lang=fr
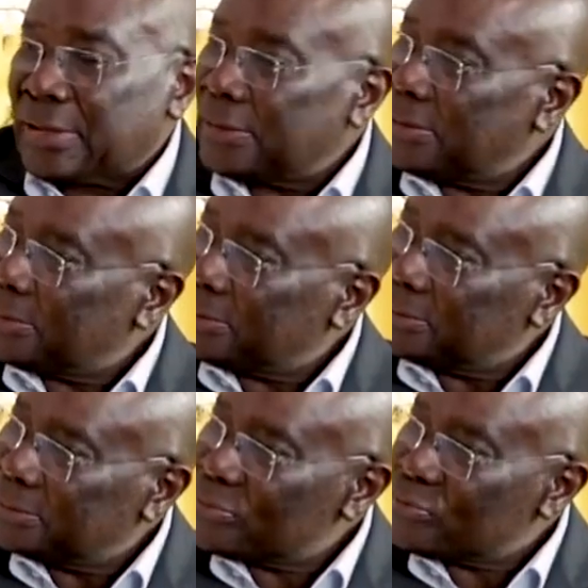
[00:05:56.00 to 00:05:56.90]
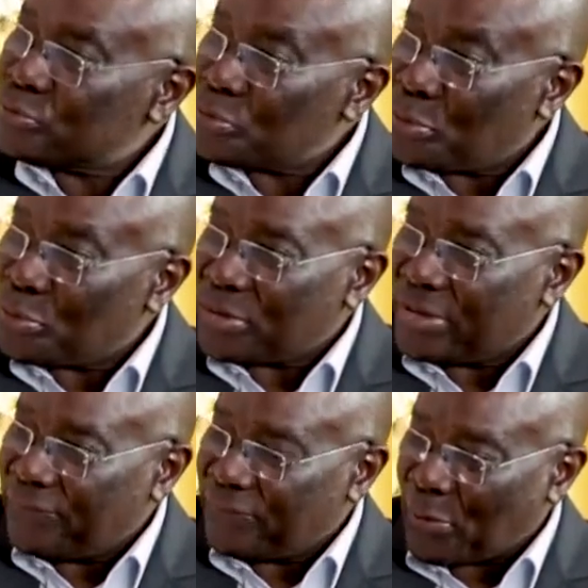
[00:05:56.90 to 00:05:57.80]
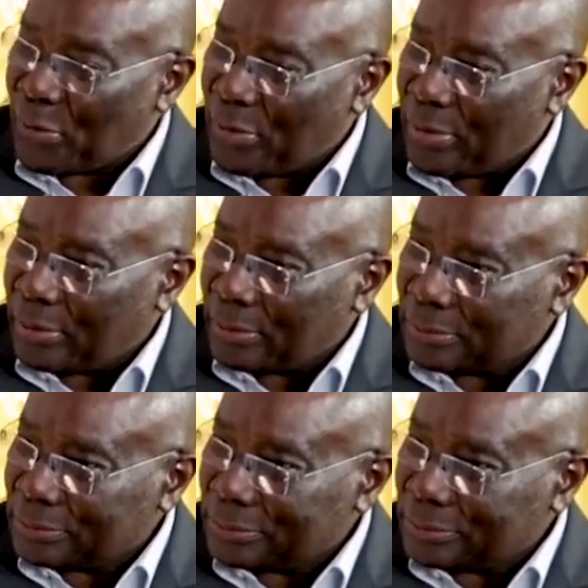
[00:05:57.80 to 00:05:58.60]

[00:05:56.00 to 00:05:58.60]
quand ceux qui veulent